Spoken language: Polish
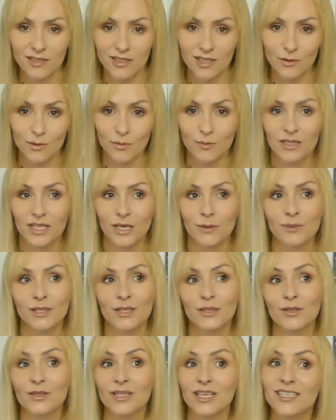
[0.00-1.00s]
za
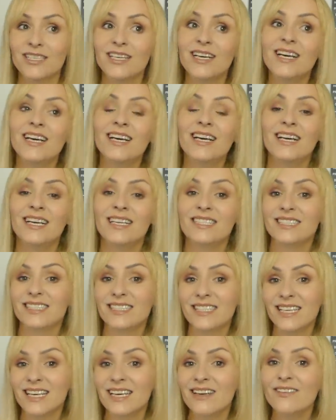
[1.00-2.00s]
subskrypcję, to też
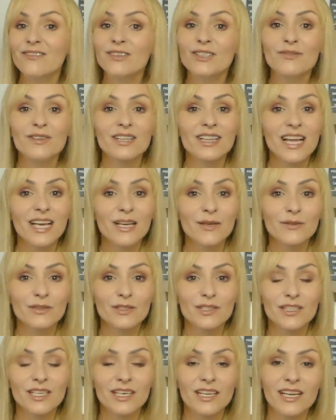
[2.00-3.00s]
nie wyświetlają
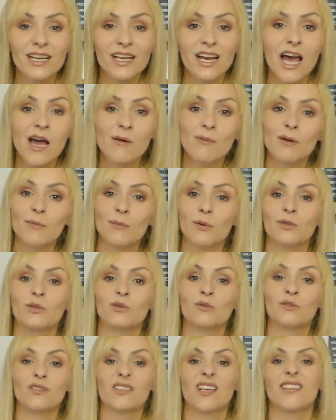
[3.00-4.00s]
Ci się reklamy, bo
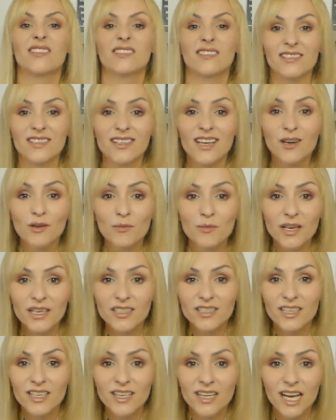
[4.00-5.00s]
Suzan nie lubi jak
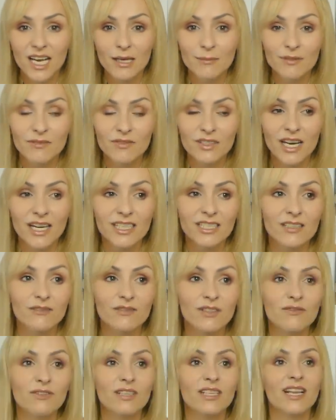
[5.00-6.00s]
się reklamy w trakcie
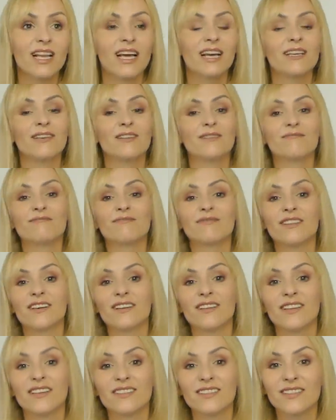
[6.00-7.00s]
wyświetlają.
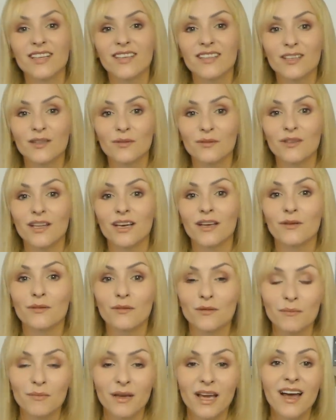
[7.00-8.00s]
No niestety tu na
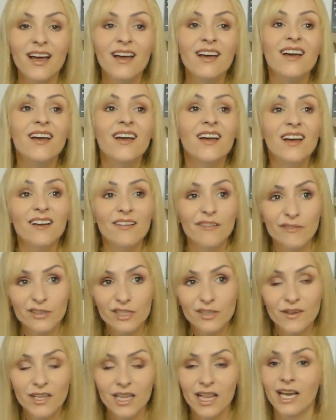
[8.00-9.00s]
YouTubie
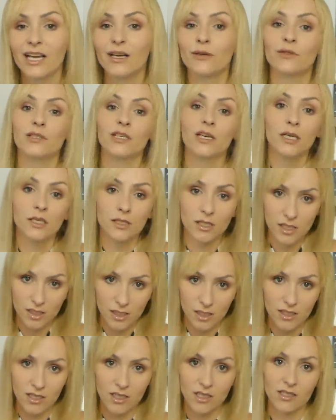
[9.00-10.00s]
wyświetlają się, chociaż
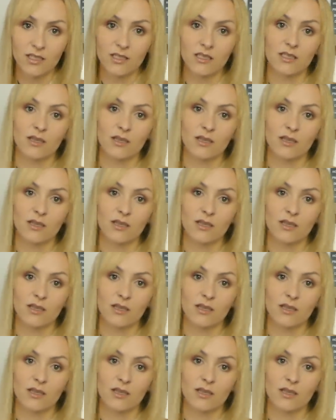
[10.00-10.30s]
też jest